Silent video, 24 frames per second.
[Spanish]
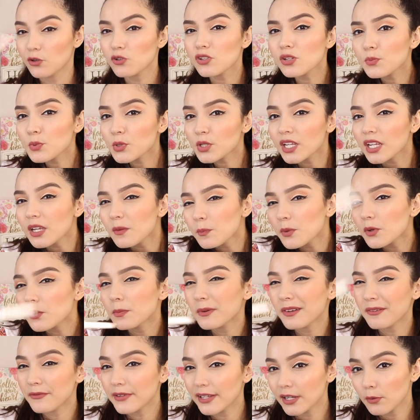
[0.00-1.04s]
No sé por qué, pero
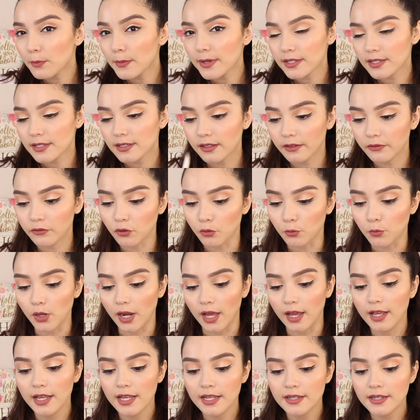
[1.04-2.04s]
prefiero más esta fórmula.